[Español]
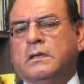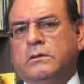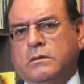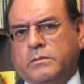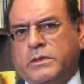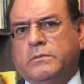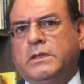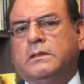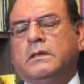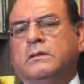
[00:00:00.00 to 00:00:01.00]
que es lo que
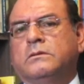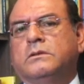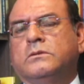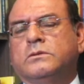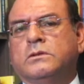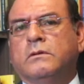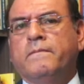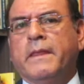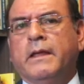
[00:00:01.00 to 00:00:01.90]
permite la Constitución,